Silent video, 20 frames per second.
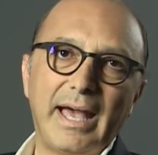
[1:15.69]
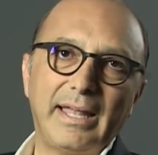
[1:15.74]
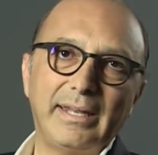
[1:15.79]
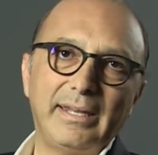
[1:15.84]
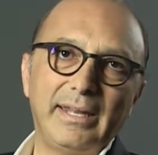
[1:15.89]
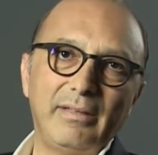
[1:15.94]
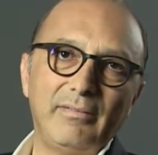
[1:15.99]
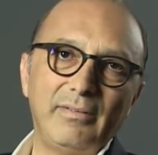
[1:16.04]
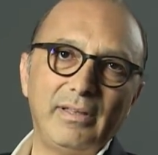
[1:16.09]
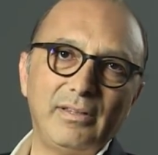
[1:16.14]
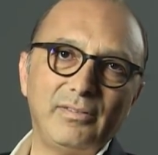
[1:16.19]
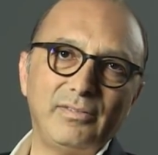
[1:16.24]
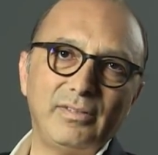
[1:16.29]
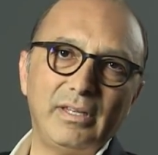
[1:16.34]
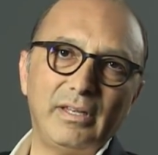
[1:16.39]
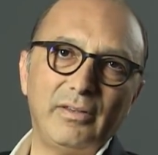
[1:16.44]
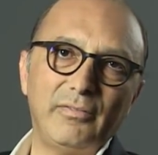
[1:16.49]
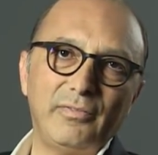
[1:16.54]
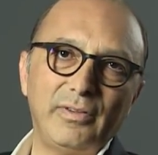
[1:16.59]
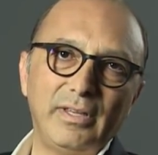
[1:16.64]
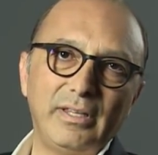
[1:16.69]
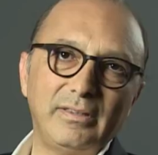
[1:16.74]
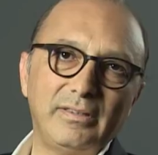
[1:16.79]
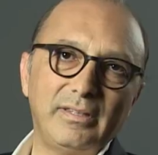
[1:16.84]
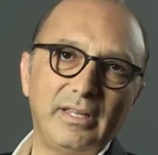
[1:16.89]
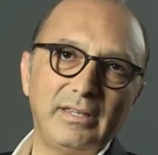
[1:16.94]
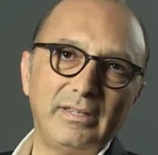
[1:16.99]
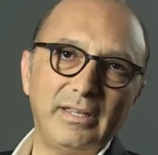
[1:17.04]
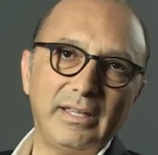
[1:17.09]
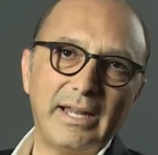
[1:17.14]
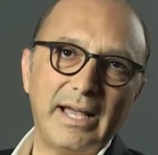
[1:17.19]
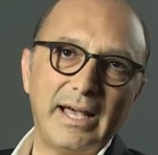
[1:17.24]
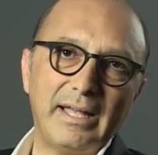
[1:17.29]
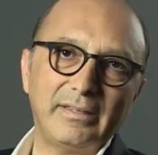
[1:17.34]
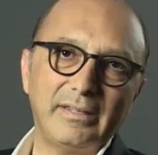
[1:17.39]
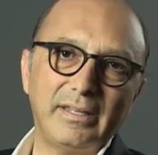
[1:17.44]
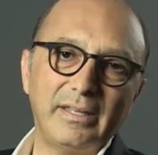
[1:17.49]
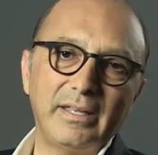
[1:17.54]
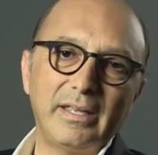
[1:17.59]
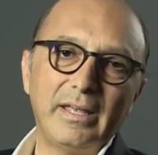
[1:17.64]
a dei visi finti e
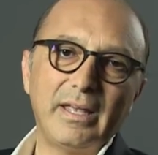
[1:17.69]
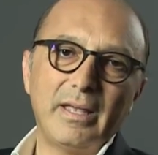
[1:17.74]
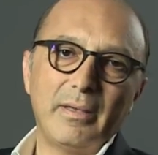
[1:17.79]
tirati,